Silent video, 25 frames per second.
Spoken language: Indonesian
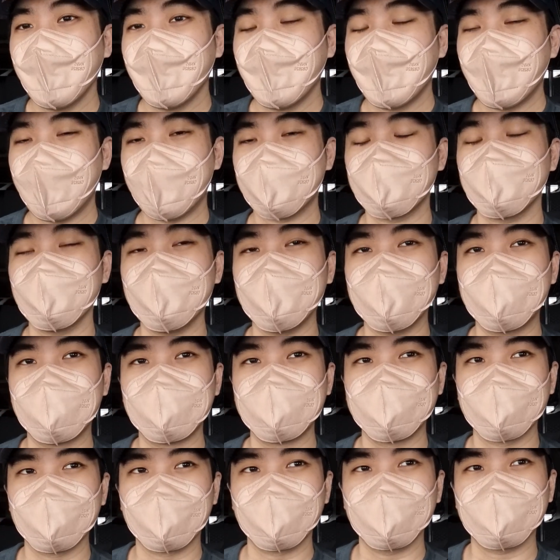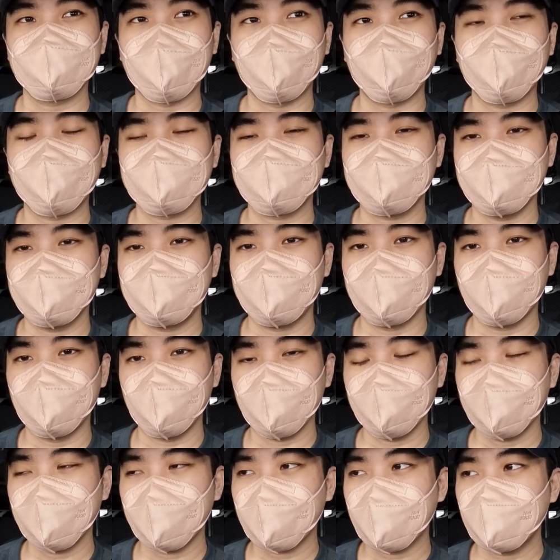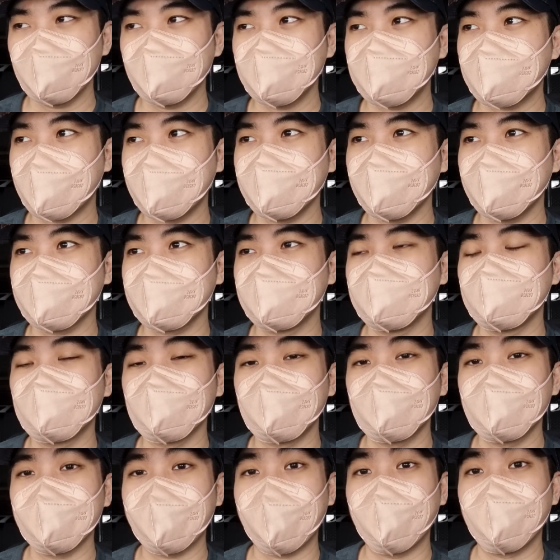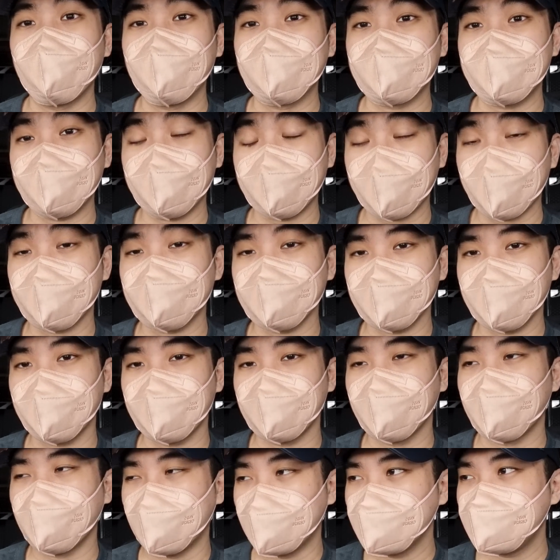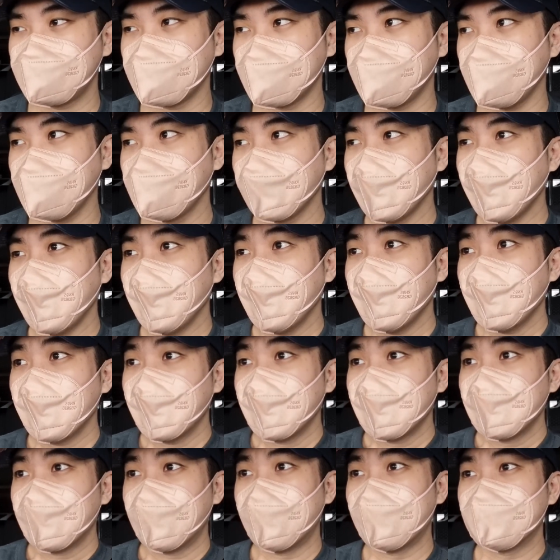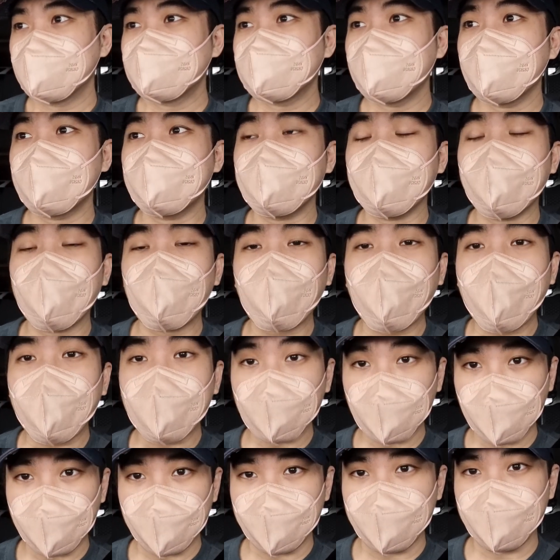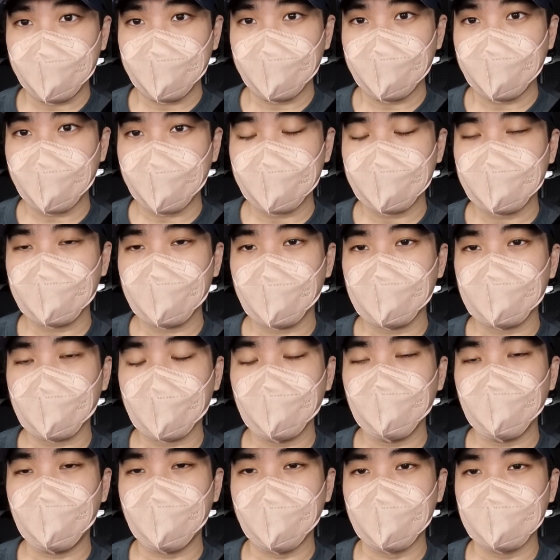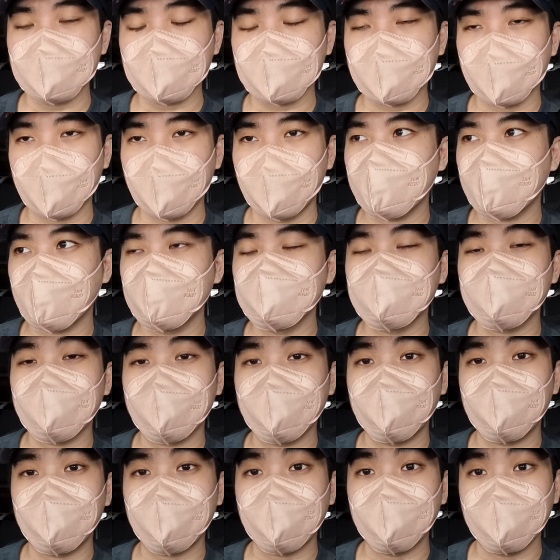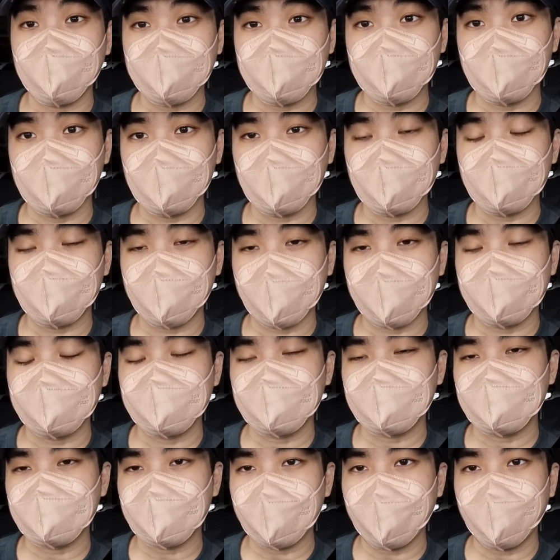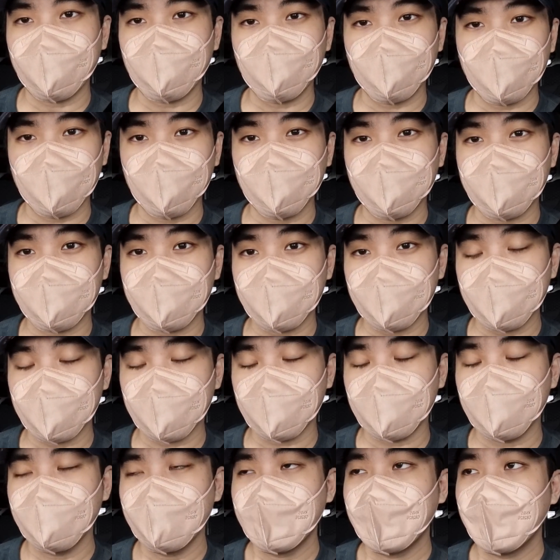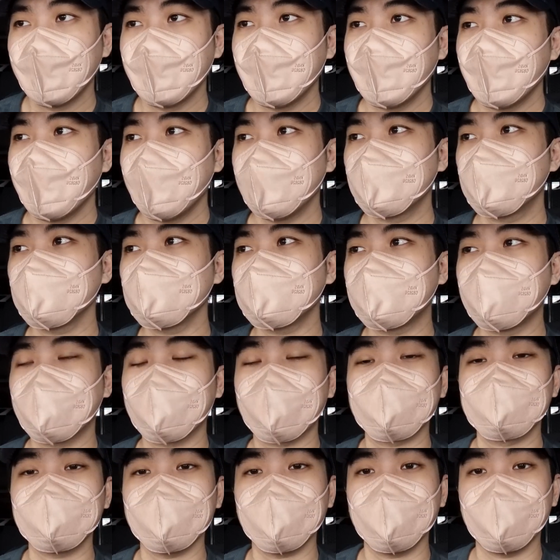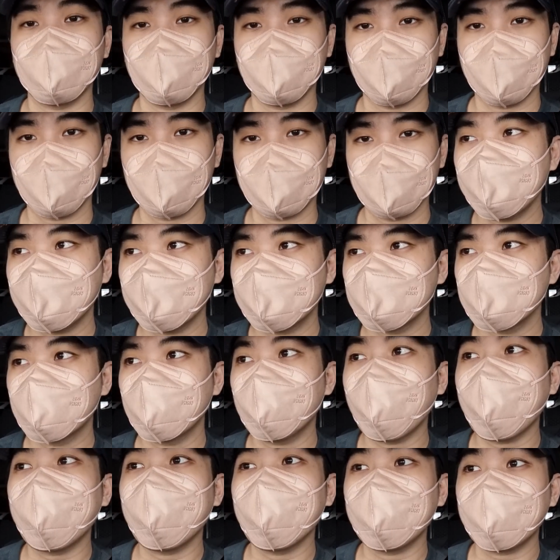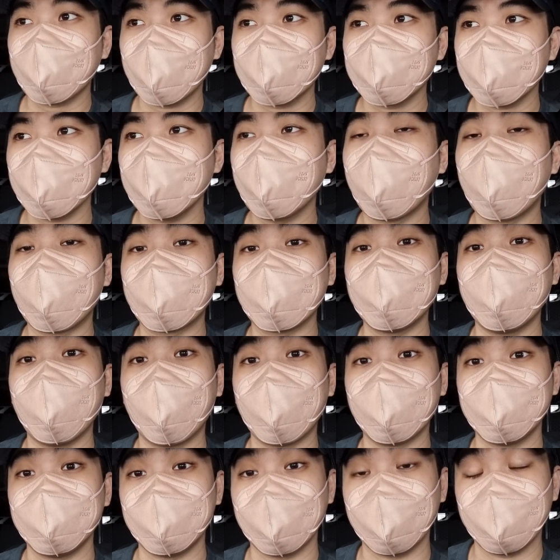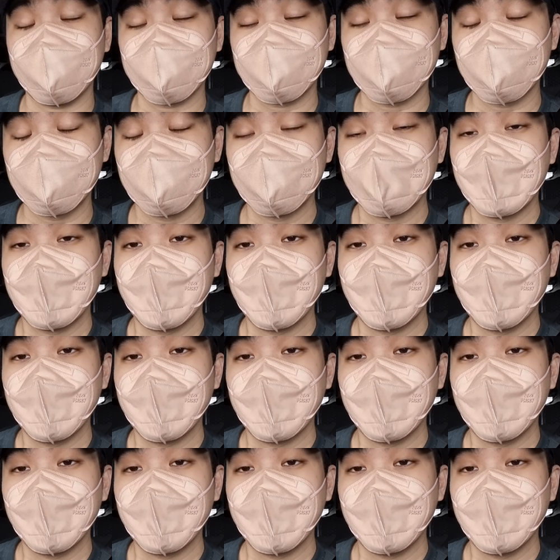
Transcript: Admin disuruh sama si JV-nya kalau misalnya disuruh ngambil tiketnya ya. Jadi uh, setiap army yang nonton bioskop konser Permission to Dance live viewing ini itu dikasih email supaya nanti hari hanya itu